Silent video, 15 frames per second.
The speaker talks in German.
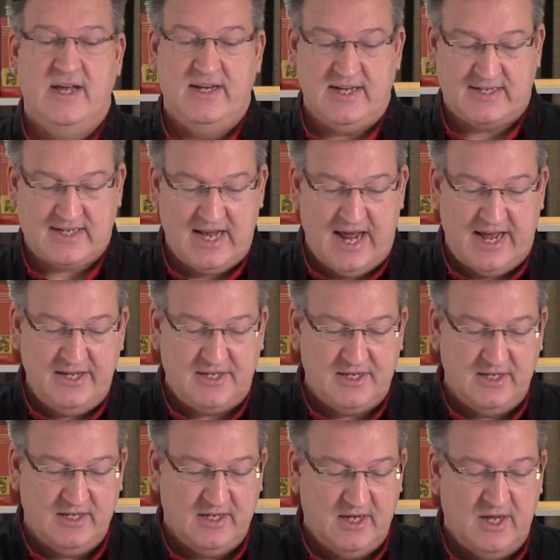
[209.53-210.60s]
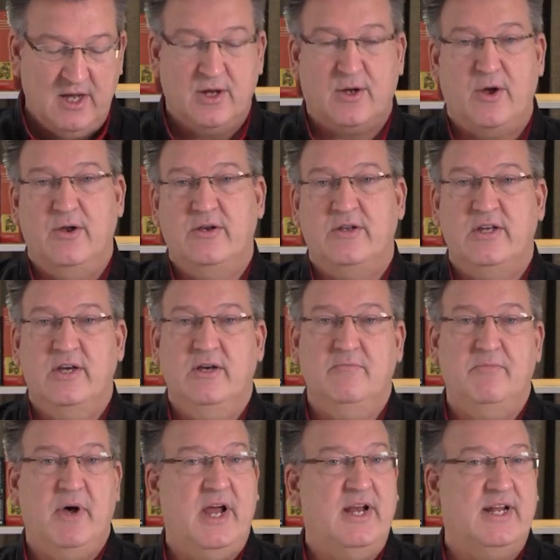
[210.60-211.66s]
Das gleiche könnt
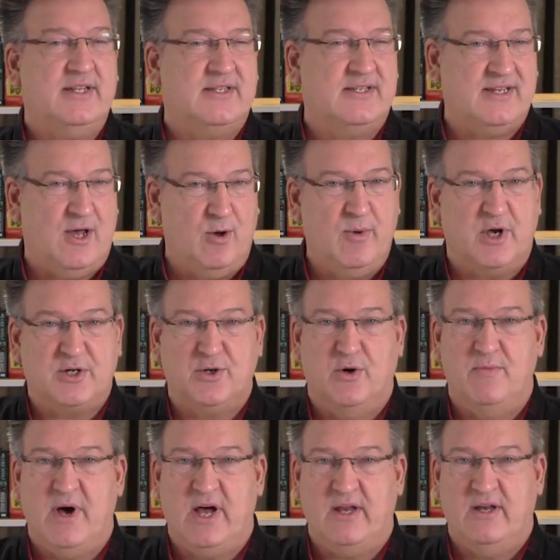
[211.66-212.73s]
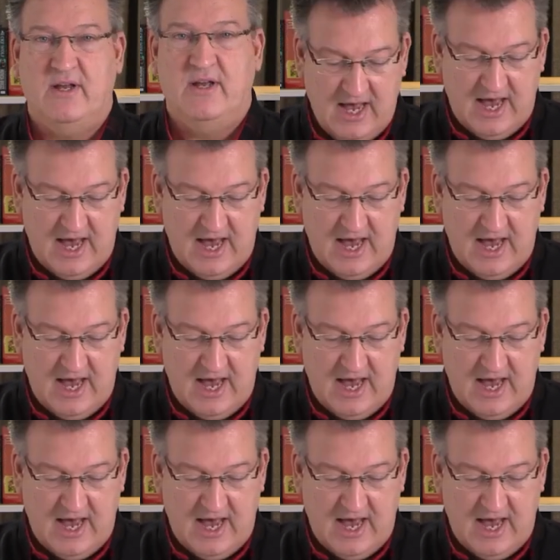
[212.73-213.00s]
ihr bei einer Zaubershow machen.